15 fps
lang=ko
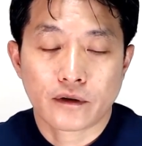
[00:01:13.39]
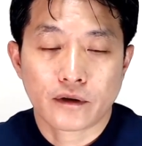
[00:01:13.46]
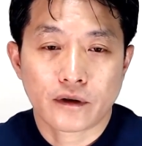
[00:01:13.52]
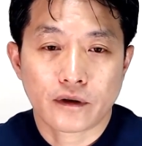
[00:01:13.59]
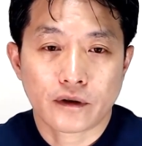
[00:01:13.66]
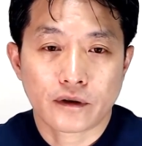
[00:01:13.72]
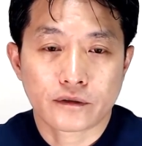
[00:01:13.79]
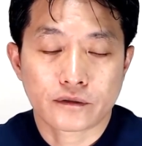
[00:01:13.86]

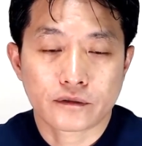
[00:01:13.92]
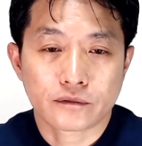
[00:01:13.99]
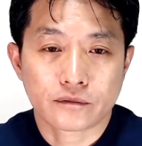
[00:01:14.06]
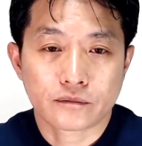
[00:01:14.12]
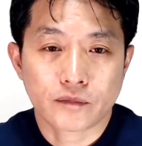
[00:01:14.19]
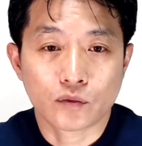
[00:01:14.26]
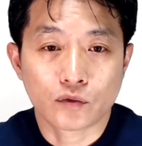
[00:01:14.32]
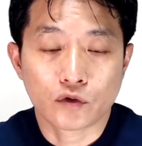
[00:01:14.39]

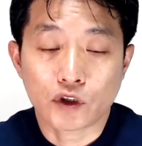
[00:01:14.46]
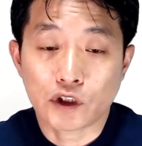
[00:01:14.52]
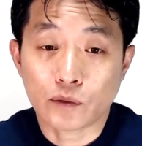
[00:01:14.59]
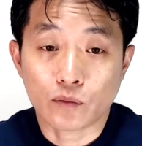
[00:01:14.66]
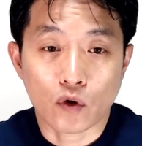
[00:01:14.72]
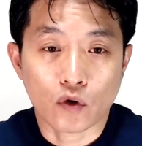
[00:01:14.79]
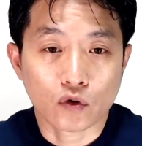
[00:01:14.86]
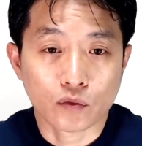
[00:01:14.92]
한
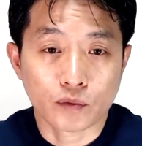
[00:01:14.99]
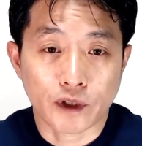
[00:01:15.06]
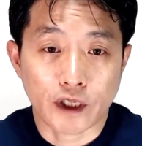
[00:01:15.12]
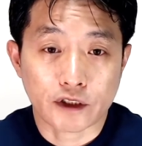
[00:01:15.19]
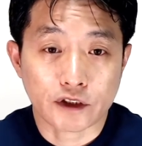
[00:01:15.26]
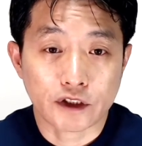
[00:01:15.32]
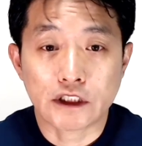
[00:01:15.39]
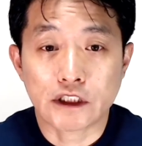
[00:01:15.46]

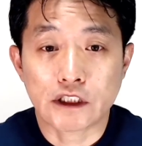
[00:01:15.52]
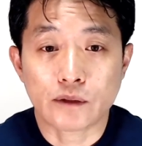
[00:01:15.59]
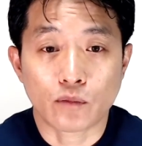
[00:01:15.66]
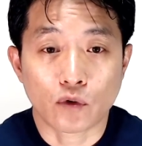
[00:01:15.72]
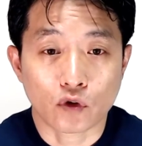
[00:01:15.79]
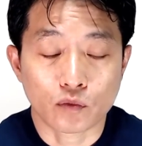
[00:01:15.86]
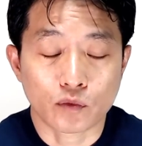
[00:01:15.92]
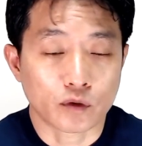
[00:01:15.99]
65루블에서
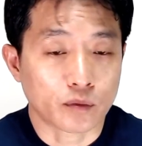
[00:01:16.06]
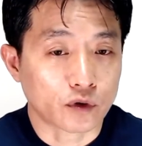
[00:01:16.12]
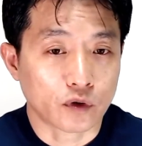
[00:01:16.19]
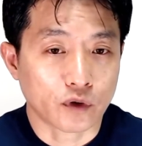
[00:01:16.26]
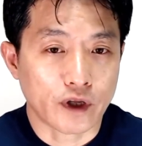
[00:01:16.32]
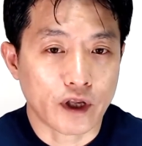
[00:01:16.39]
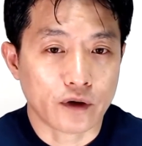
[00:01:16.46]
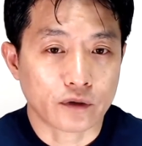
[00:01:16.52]
75루블
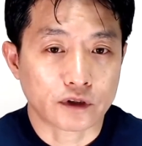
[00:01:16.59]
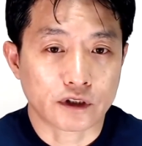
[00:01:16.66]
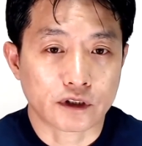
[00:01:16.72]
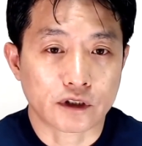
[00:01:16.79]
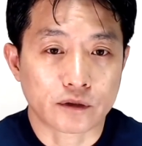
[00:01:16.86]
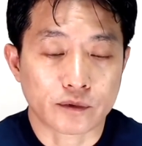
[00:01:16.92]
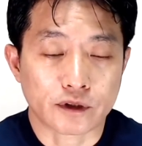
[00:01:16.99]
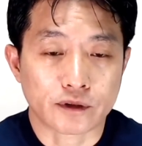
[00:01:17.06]
보통 해요
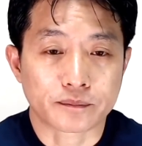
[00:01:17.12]
지금은